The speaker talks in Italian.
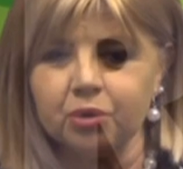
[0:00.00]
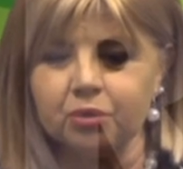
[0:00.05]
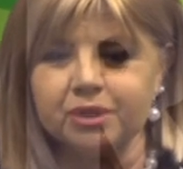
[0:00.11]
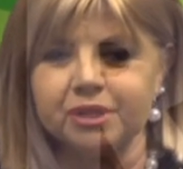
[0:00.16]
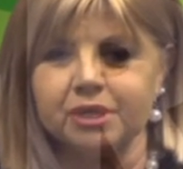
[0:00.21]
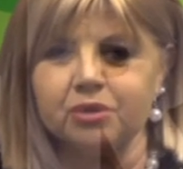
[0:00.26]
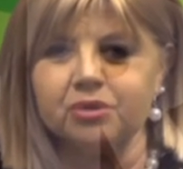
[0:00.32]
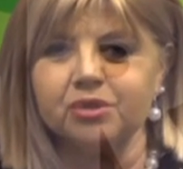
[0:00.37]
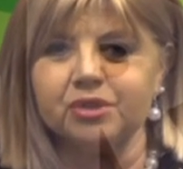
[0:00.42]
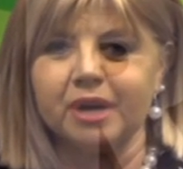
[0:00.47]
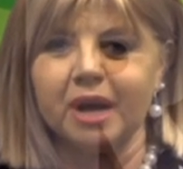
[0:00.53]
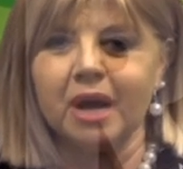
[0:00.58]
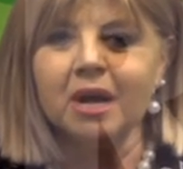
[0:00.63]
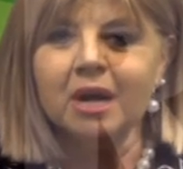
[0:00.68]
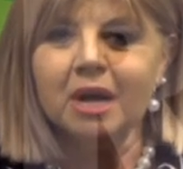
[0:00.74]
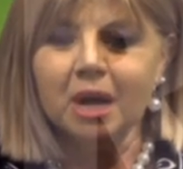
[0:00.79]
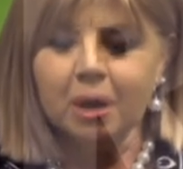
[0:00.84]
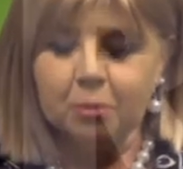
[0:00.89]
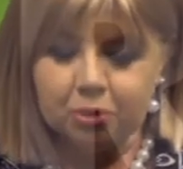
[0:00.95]
In questa nostra
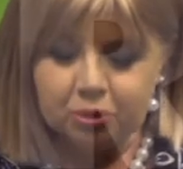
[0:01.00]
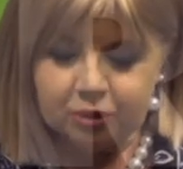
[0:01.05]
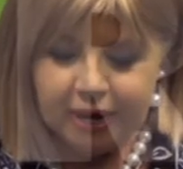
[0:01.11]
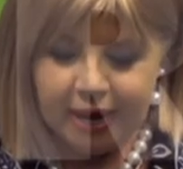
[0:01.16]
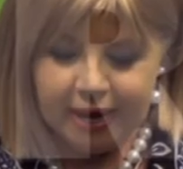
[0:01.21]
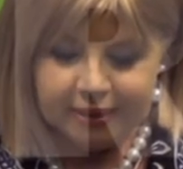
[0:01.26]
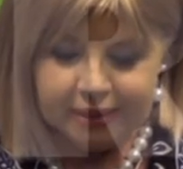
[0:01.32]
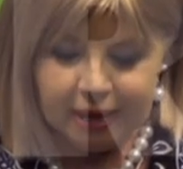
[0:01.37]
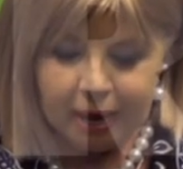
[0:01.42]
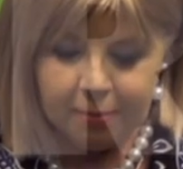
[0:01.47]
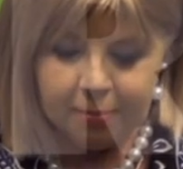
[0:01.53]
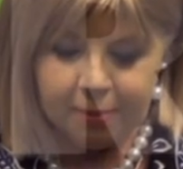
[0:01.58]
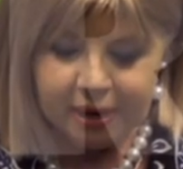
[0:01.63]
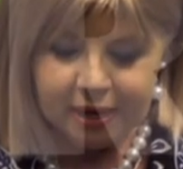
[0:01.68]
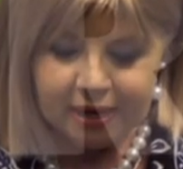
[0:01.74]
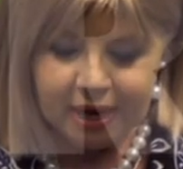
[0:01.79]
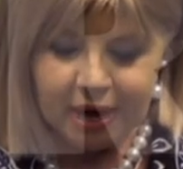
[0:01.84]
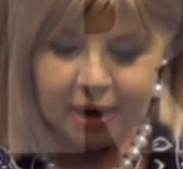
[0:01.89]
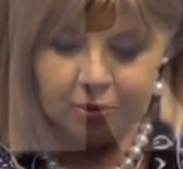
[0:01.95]
puntata
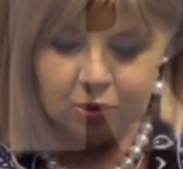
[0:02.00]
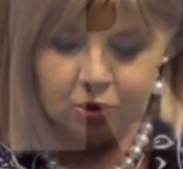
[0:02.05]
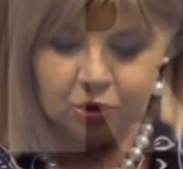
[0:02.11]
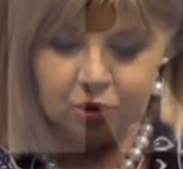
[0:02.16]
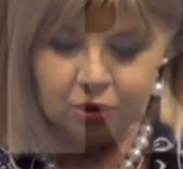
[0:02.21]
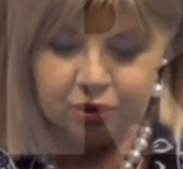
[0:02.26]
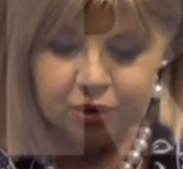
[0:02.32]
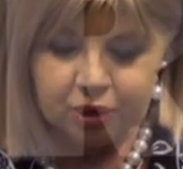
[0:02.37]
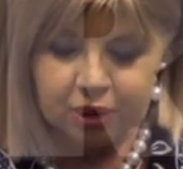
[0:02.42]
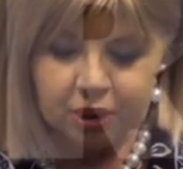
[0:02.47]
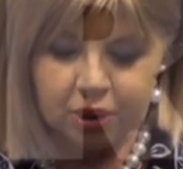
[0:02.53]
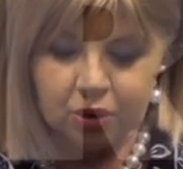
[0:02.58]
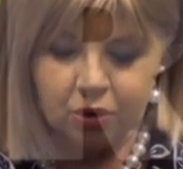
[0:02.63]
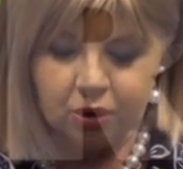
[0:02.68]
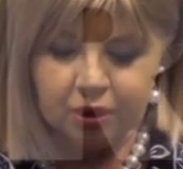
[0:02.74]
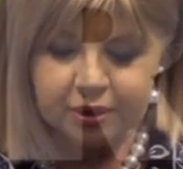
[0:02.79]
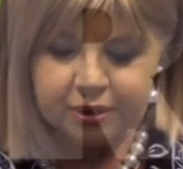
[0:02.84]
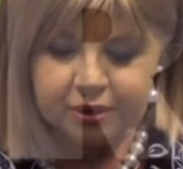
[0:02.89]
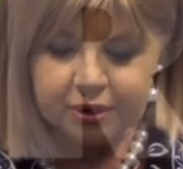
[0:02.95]
parliamo di
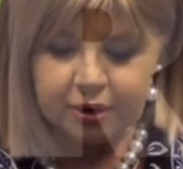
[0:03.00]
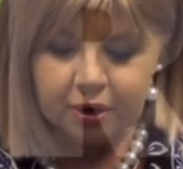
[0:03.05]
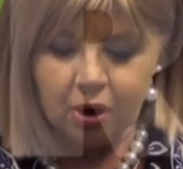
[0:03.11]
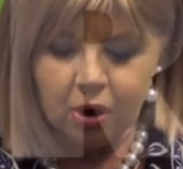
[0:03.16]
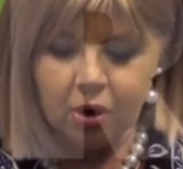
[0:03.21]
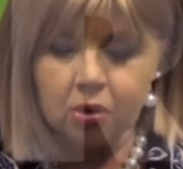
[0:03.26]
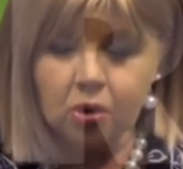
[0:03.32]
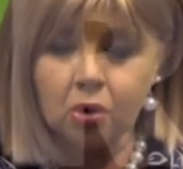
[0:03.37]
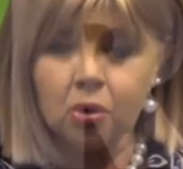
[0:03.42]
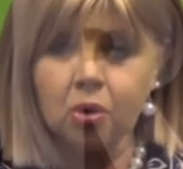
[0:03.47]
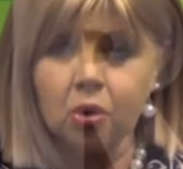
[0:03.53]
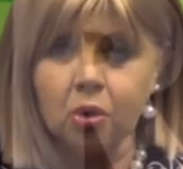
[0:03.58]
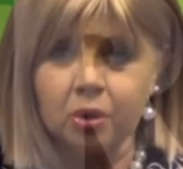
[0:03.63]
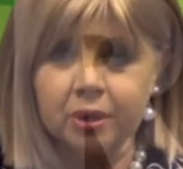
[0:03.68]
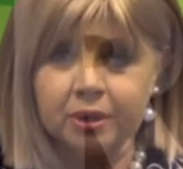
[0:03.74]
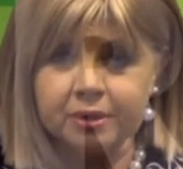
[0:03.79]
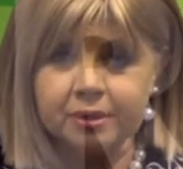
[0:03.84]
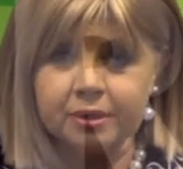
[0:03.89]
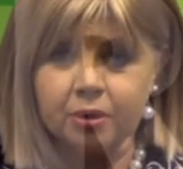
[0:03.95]
colesterolo,
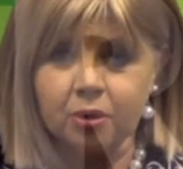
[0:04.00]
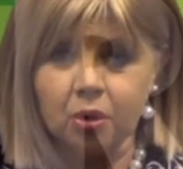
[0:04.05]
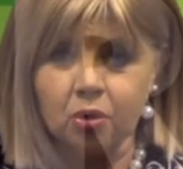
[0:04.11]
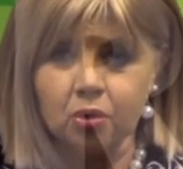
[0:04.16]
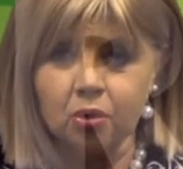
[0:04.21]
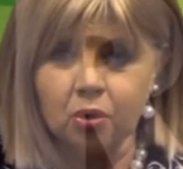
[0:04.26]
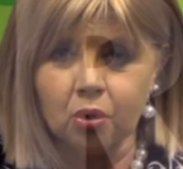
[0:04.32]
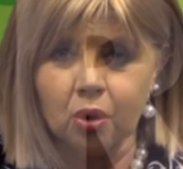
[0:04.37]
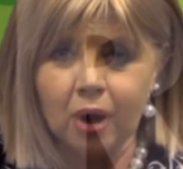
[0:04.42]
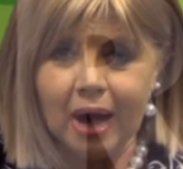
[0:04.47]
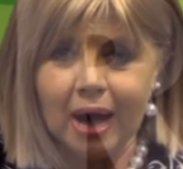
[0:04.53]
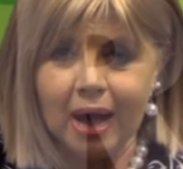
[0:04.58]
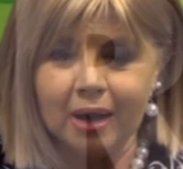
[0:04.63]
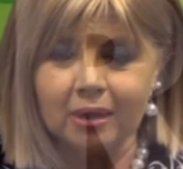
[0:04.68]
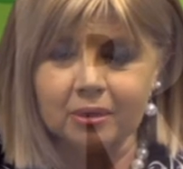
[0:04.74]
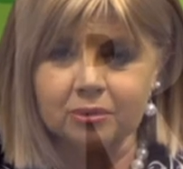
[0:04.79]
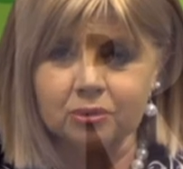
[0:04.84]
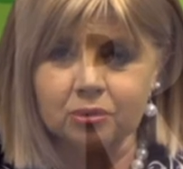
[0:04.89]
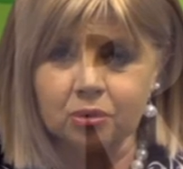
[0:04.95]
colesterolo
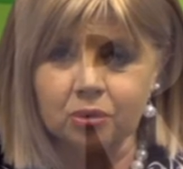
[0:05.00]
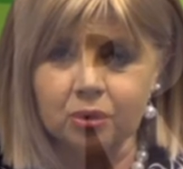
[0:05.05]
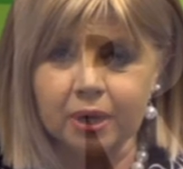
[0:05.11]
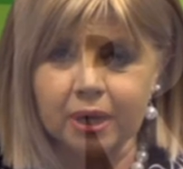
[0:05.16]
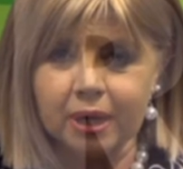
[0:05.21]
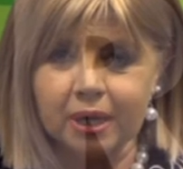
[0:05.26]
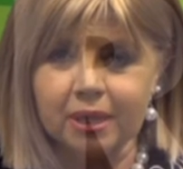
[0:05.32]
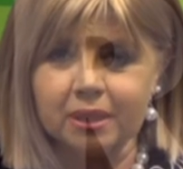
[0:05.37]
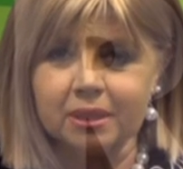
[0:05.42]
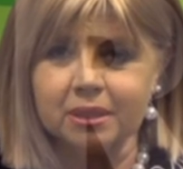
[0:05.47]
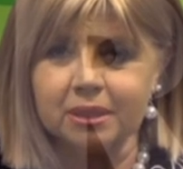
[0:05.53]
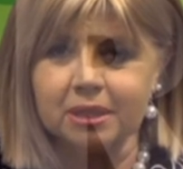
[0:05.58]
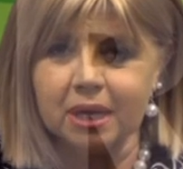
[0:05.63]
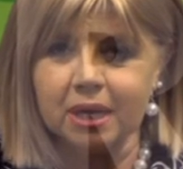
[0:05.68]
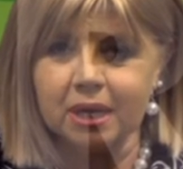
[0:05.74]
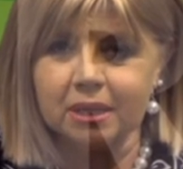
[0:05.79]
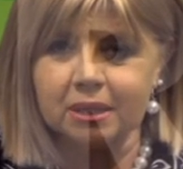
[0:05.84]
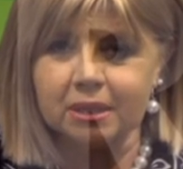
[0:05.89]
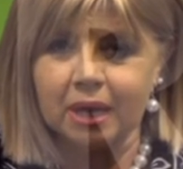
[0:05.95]
alto e
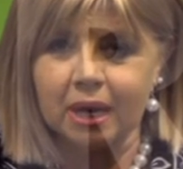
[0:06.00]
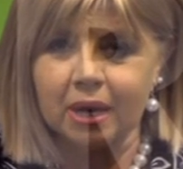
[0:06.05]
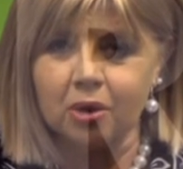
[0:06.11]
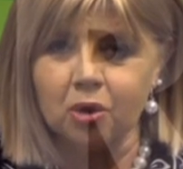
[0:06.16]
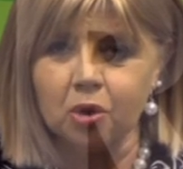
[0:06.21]
dieta.